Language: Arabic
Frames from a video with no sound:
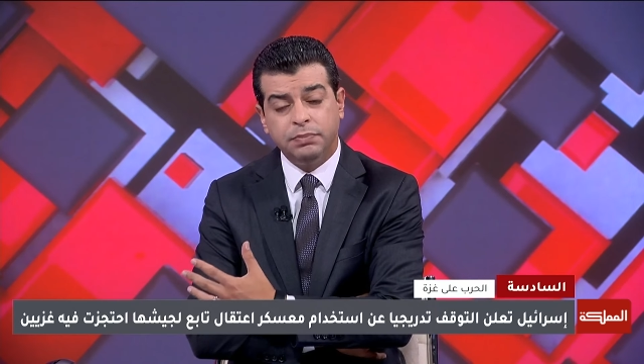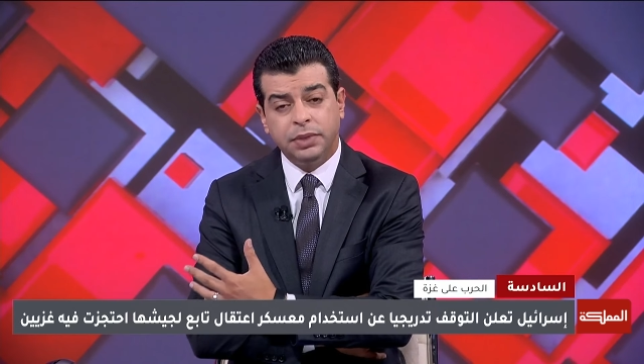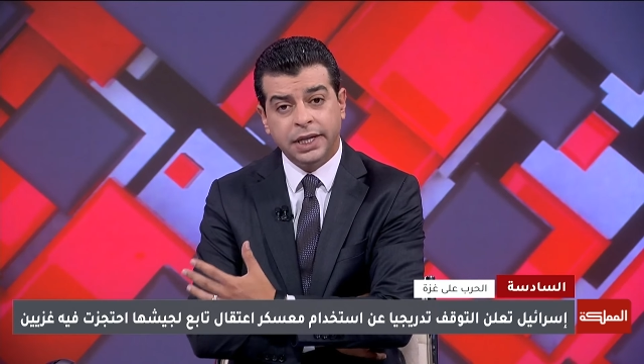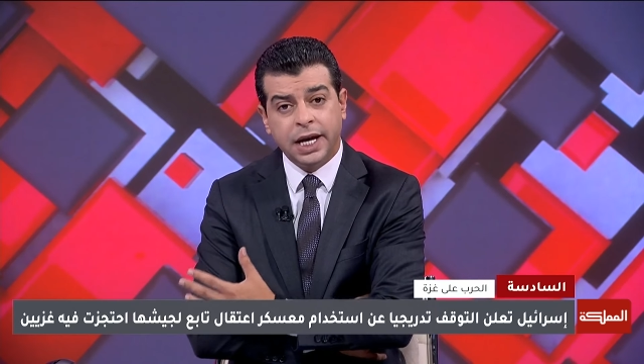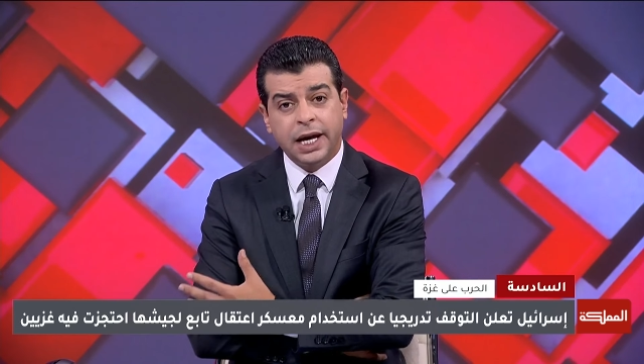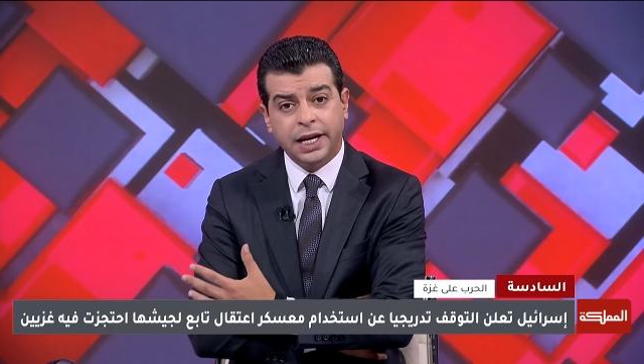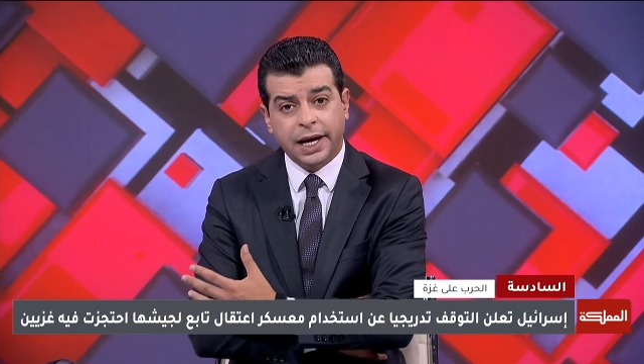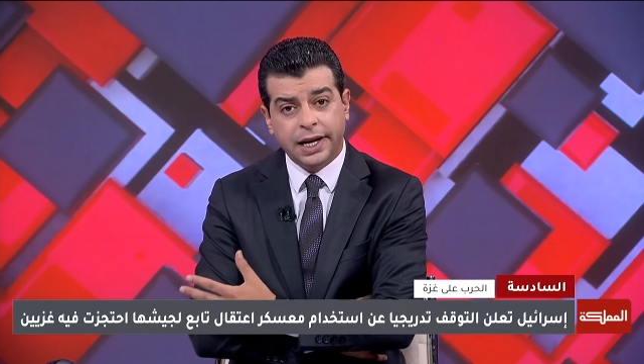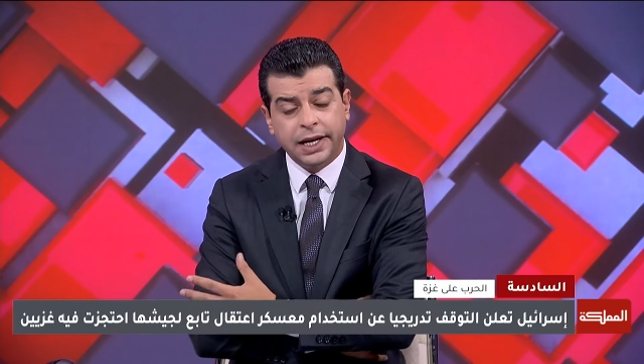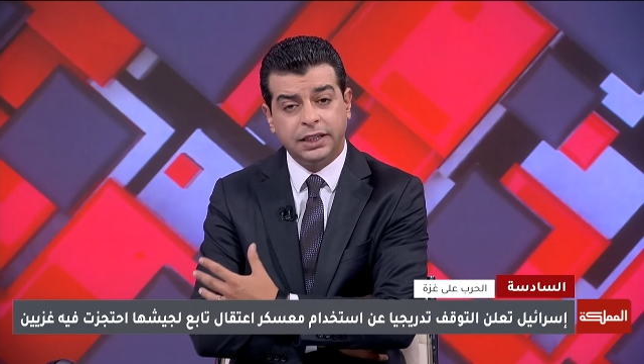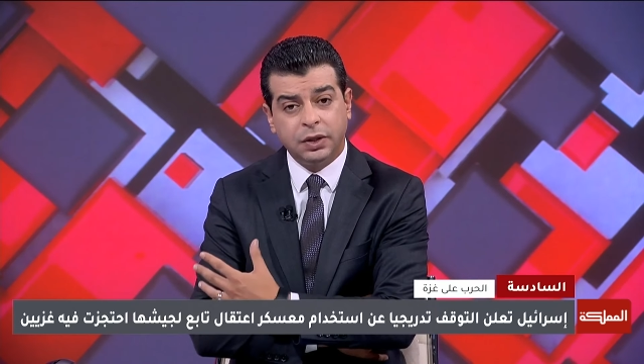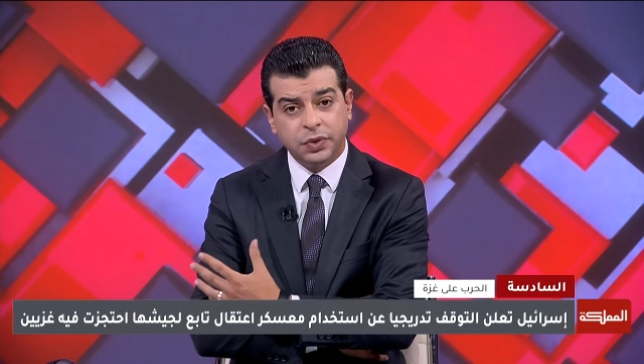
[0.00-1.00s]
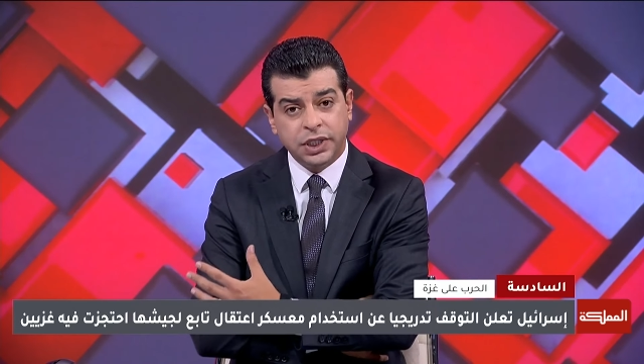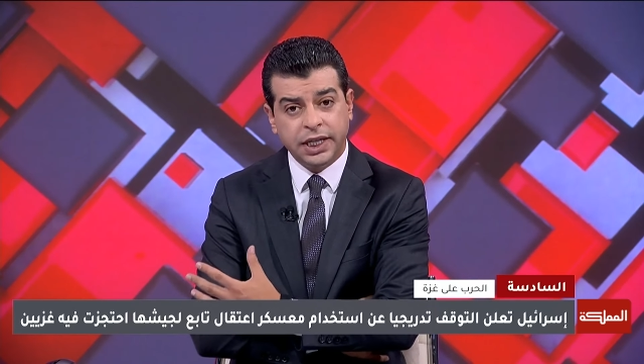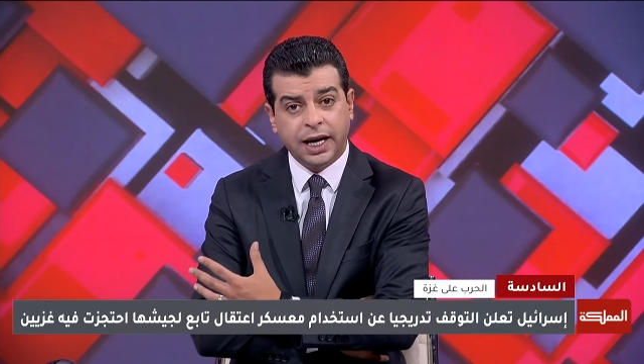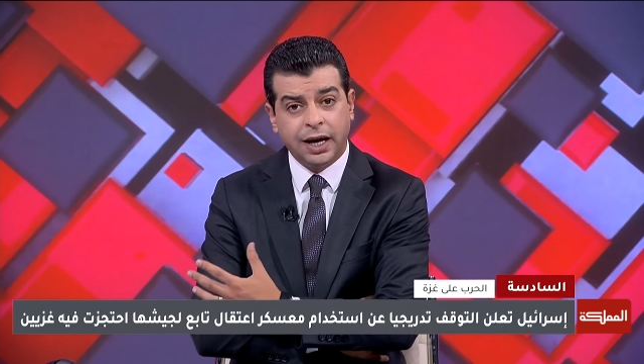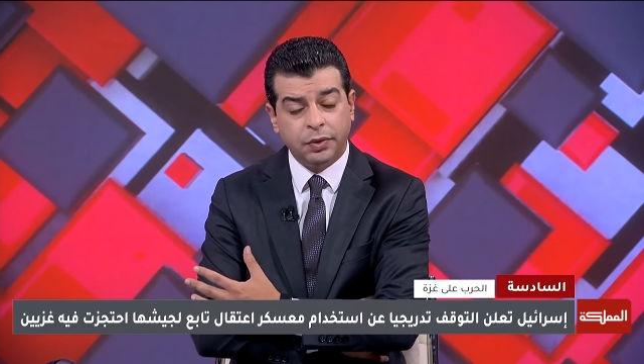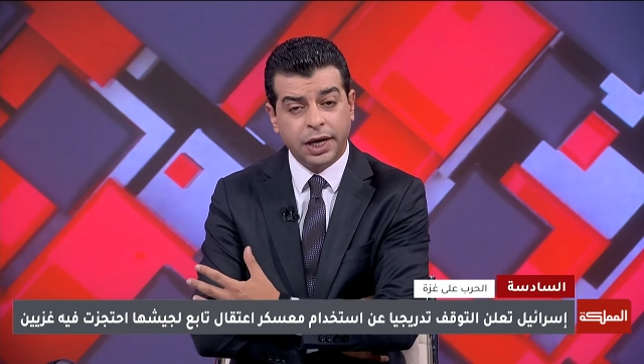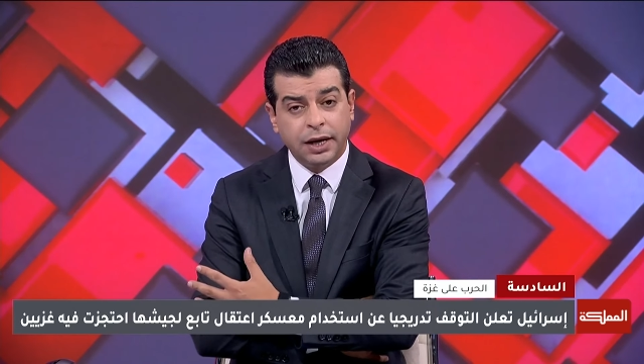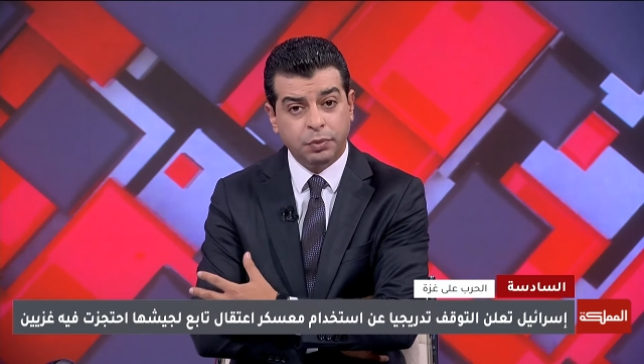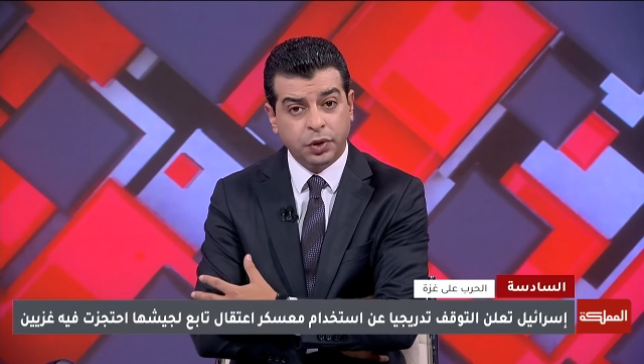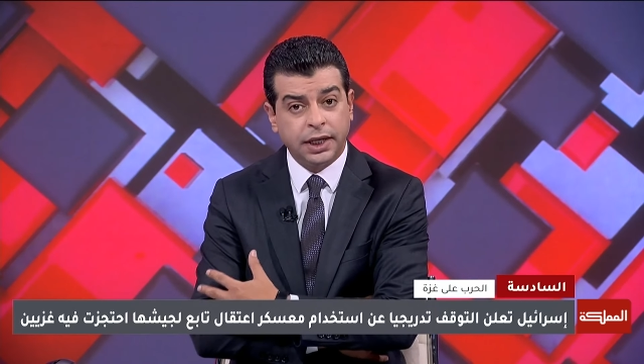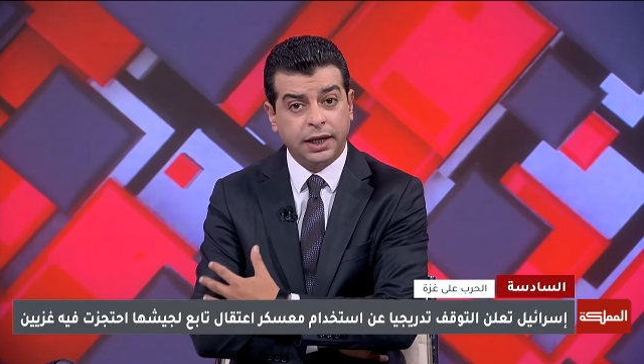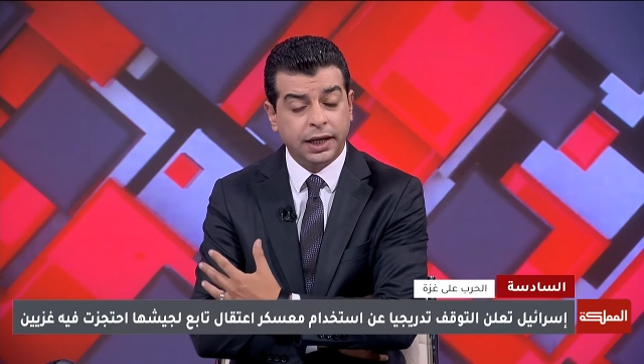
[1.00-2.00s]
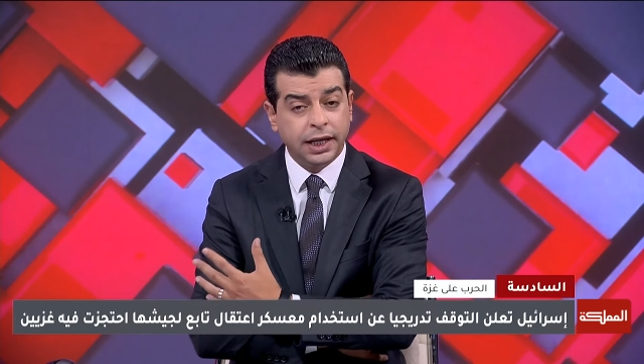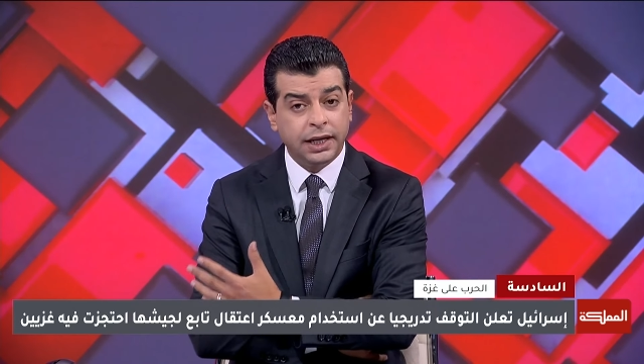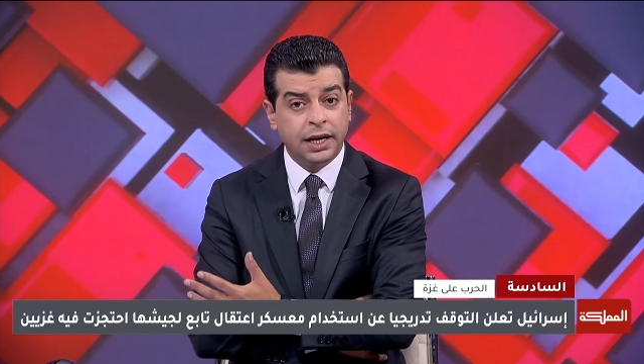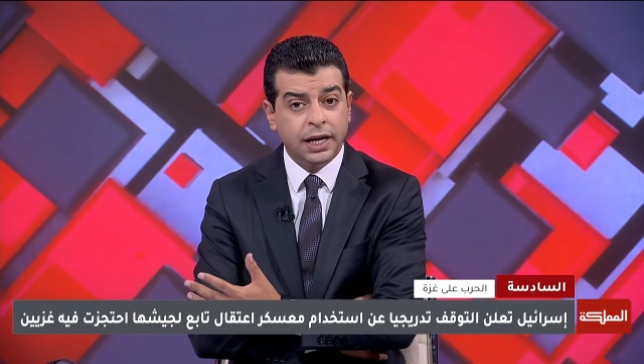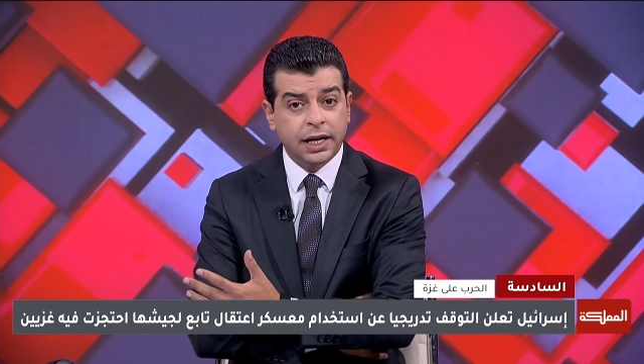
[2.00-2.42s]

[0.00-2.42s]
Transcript: بناء عليه توزيع هؤلاء المعتقلين